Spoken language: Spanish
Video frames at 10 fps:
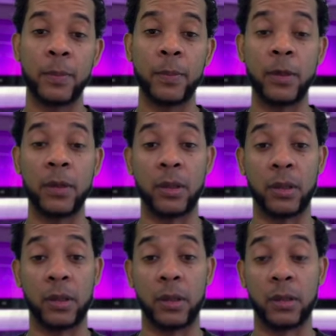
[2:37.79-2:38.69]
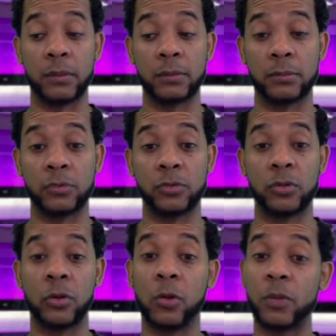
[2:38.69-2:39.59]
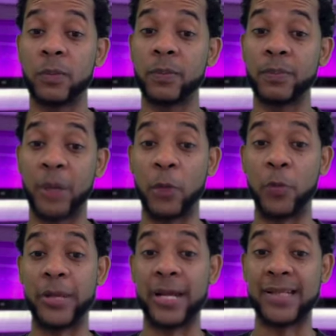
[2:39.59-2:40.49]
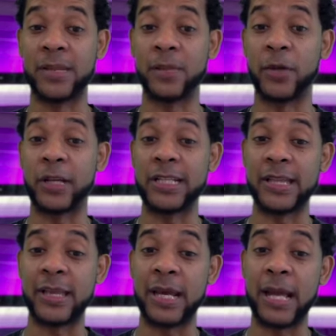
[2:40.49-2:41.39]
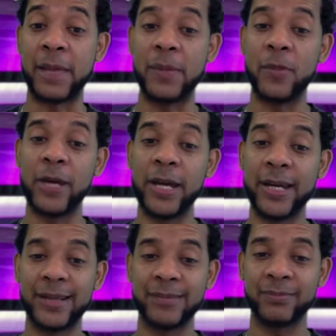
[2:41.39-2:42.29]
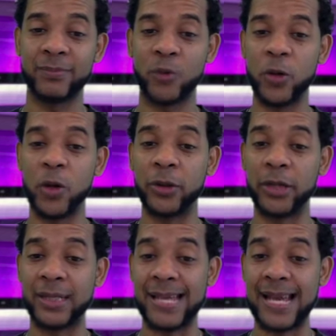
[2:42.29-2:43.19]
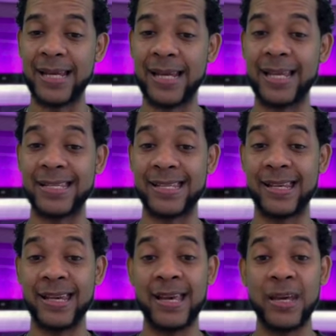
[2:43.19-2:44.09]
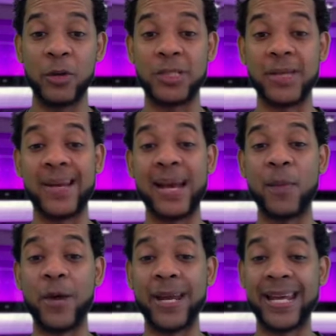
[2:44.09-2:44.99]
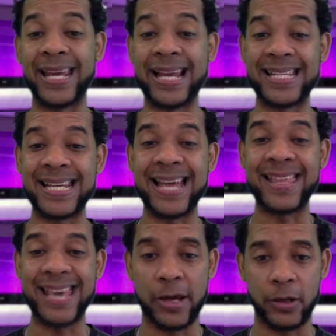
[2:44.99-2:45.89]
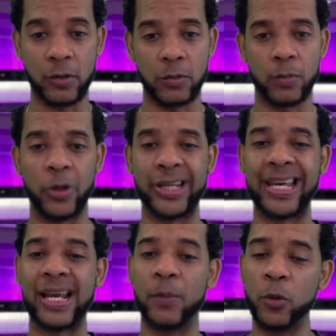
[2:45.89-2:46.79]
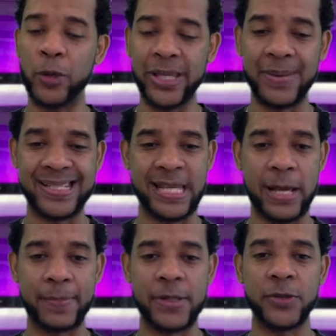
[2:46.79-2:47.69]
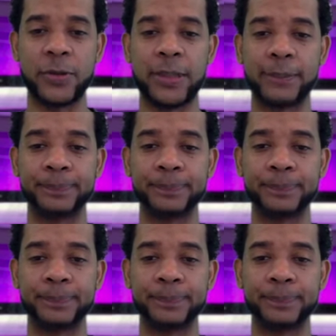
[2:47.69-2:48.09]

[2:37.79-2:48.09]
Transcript: Eh, son, pero pudiera ser porque dice de cada mil mujeres, una o tres salen, es decir, y saben saben las mujeres que nacen a diario, porque en el mundo hay demasiadas personas.